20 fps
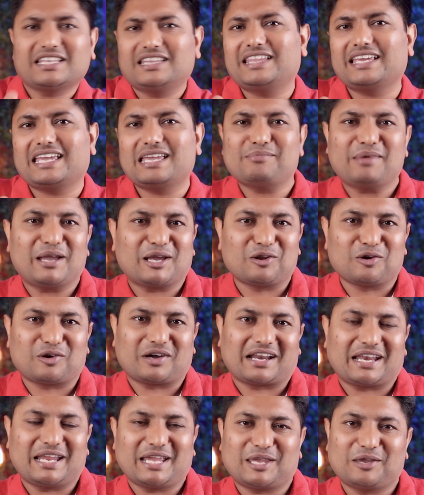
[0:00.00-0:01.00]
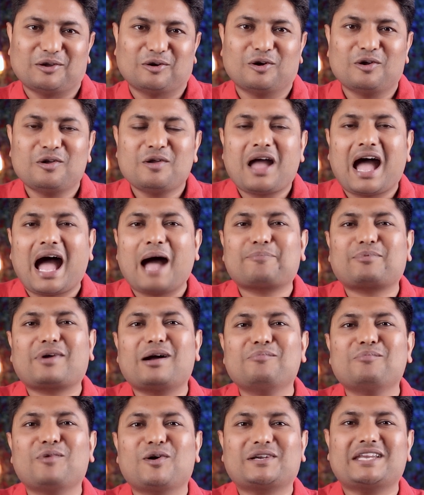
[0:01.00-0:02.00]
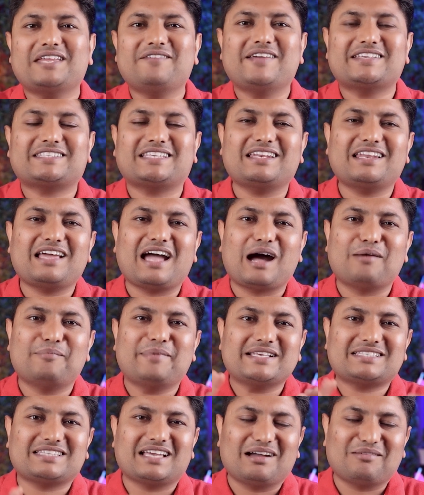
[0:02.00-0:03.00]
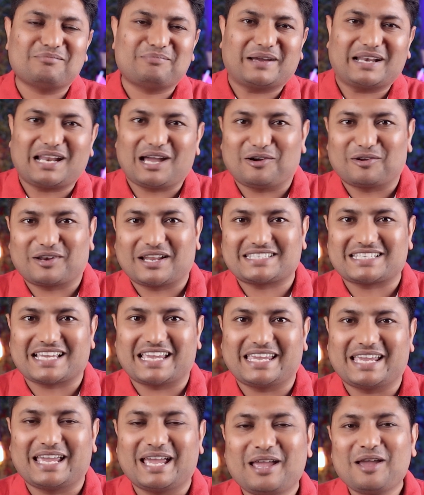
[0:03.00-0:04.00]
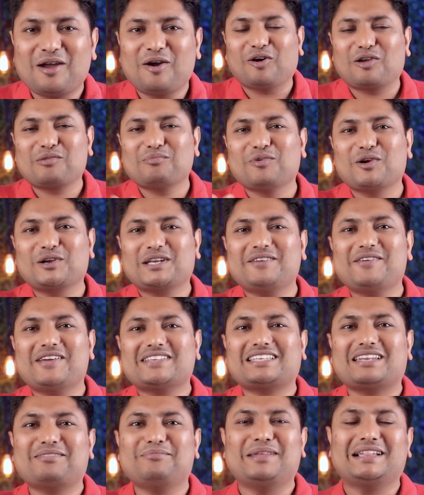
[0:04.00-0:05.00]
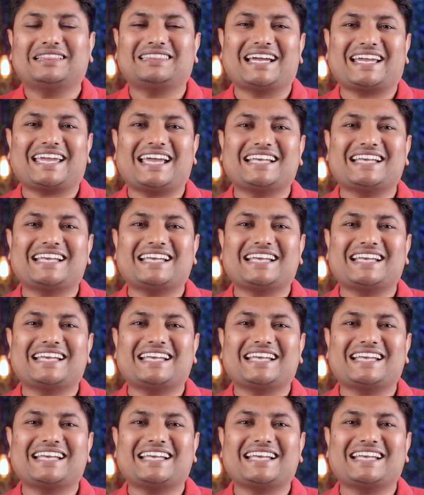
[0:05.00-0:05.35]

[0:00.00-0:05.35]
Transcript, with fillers: जिंदगी में ग्रो करने की हो आपका मोटिवेशन हमेशा बना होना चाहिए और मोटिवेशन मिलता